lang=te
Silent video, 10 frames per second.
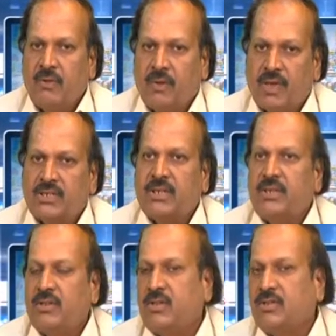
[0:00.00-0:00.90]
వలసను
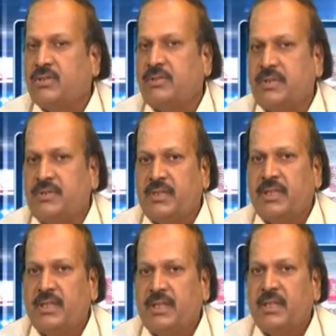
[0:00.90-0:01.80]
నిరోధించడం
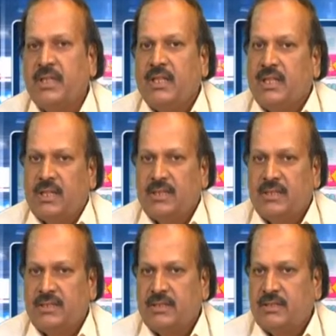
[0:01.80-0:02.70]
అనేటువంటిది అది
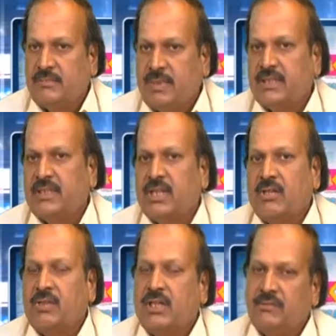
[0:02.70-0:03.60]
పద్ధతి
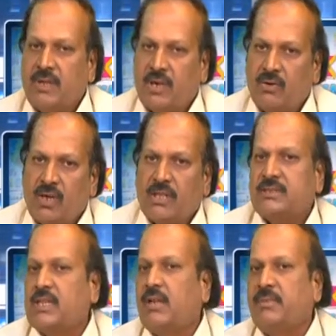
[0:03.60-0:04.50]
కాదు అది వాళ్ళు కూడా
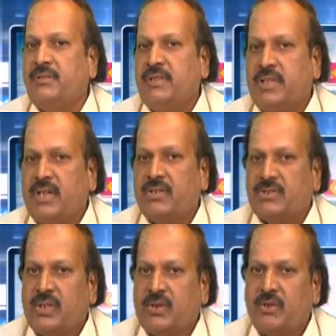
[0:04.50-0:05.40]
చాలా చాలామంది
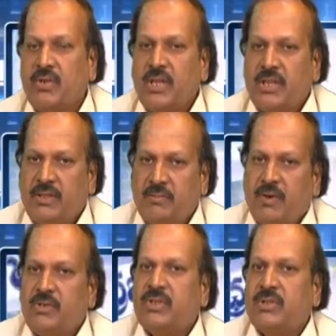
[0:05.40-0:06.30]
వ్యతిరేకిస్తున్నారు ఇది
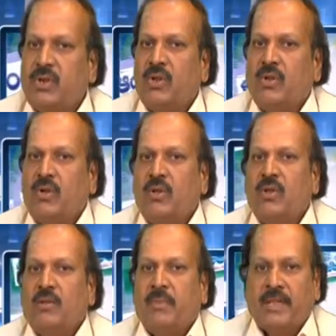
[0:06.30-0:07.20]
భవిష్యత్తులో
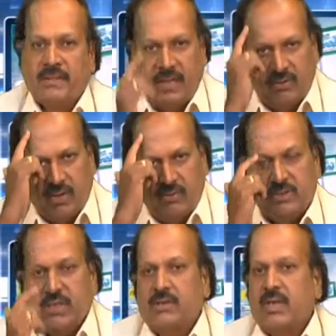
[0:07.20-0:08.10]
అందరికి కూడా
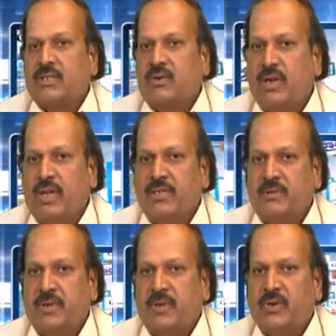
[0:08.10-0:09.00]
వచ్చే అవకాశాలు ఉన్నాయని
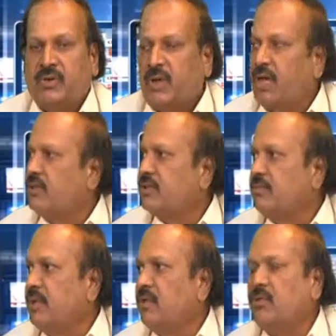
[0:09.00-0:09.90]
చెప్పినటువంటి ఒక
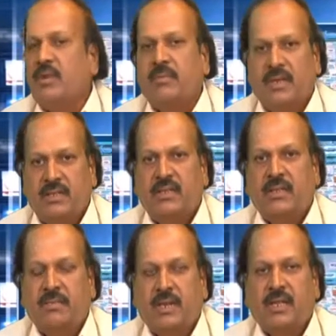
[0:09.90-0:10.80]
ఆలోచన మనకు కూడా మన ఇంద
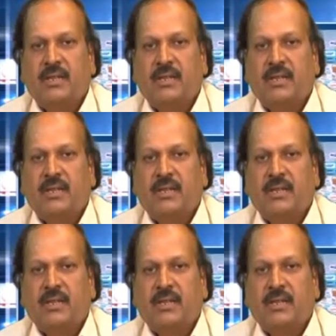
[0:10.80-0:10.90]
మన